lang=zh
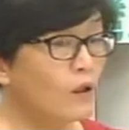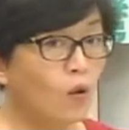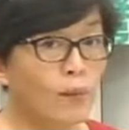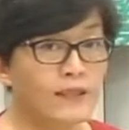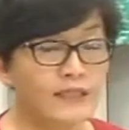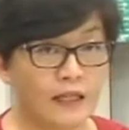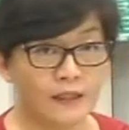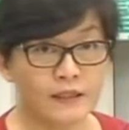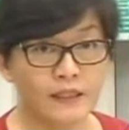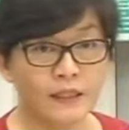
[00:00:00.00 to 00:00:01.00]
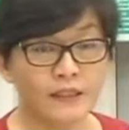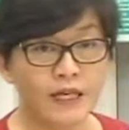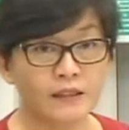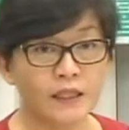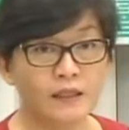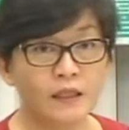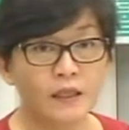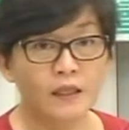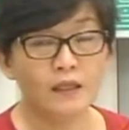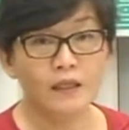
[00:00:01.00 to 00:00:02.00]
我们涨的这些价钱
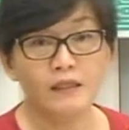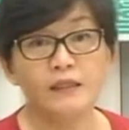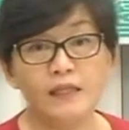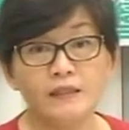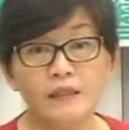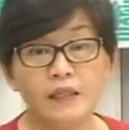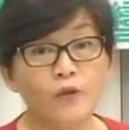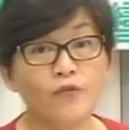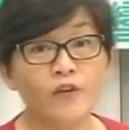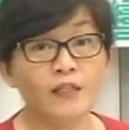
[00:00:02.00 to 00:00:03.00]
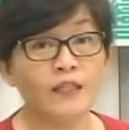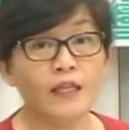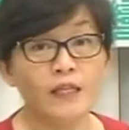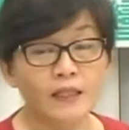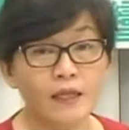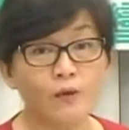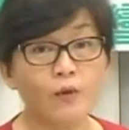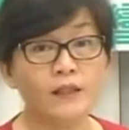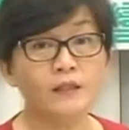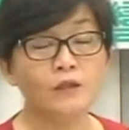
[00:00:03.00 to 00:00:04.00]
跟再生能源发展一点
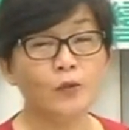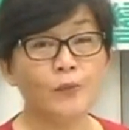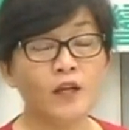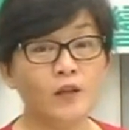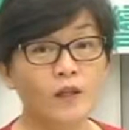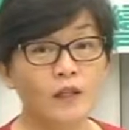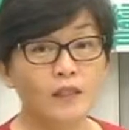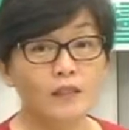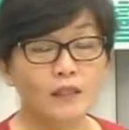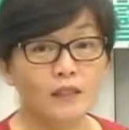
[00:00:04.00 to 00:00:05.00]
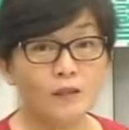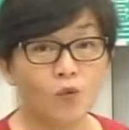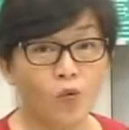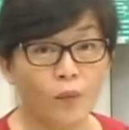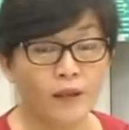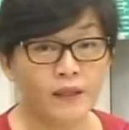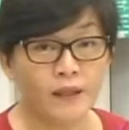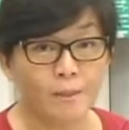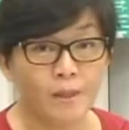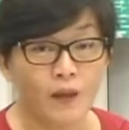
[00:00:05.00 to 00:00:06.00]
关系都没有，这个是我们